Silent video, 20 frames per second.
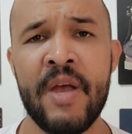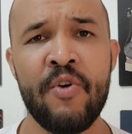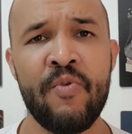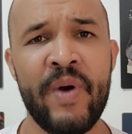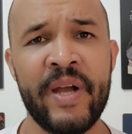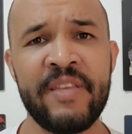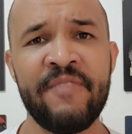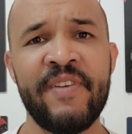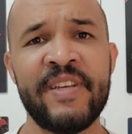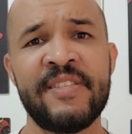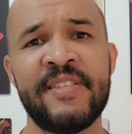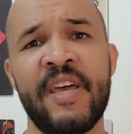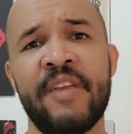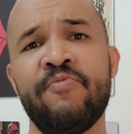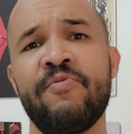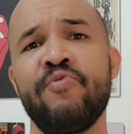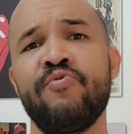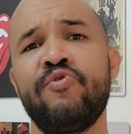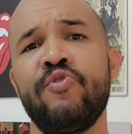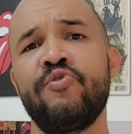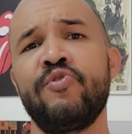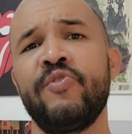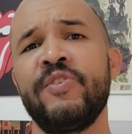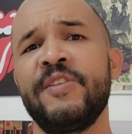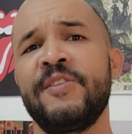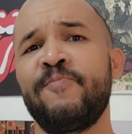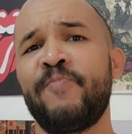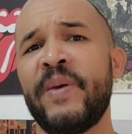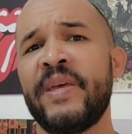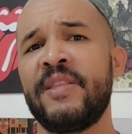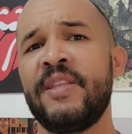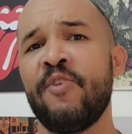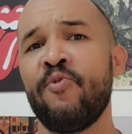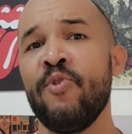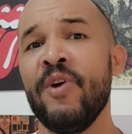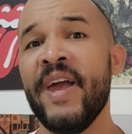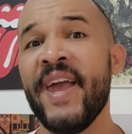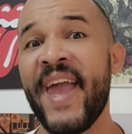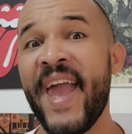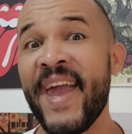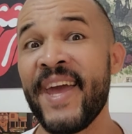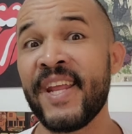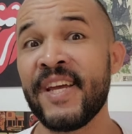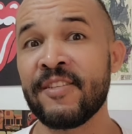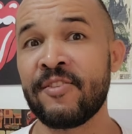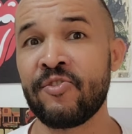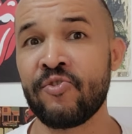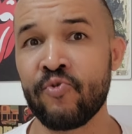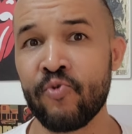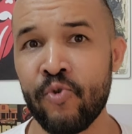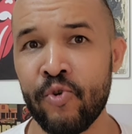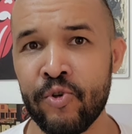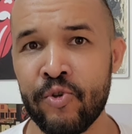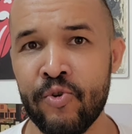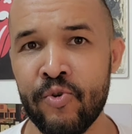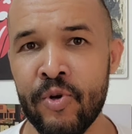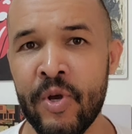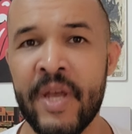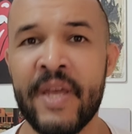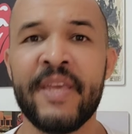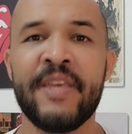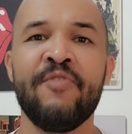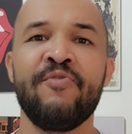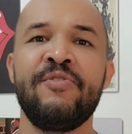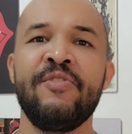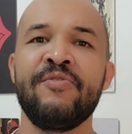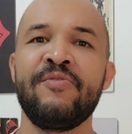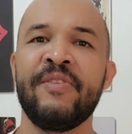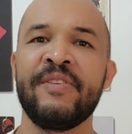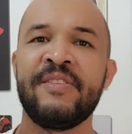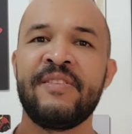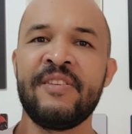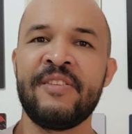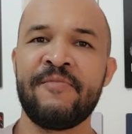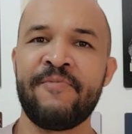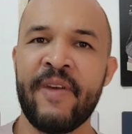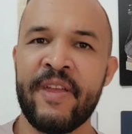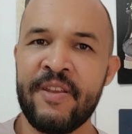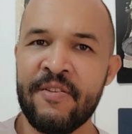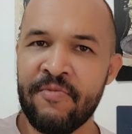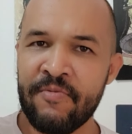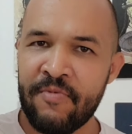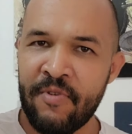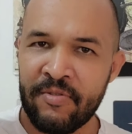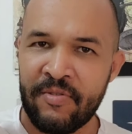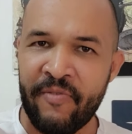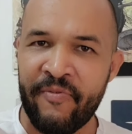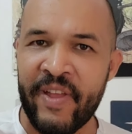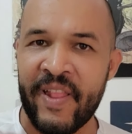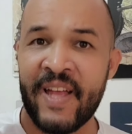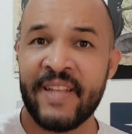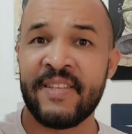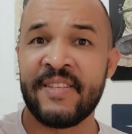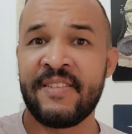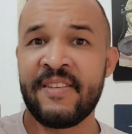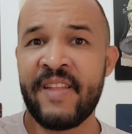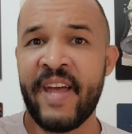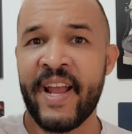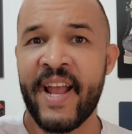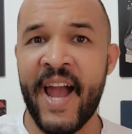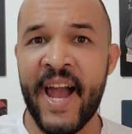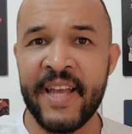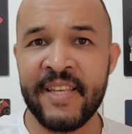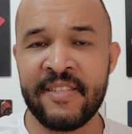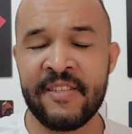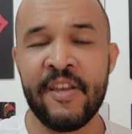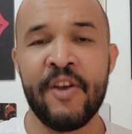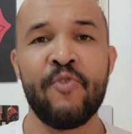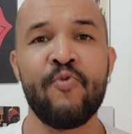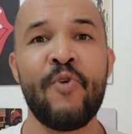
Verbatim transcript: o adversário que o John Jones perdeu era surdo e o John Jones desferiu cotoveladas ilegais.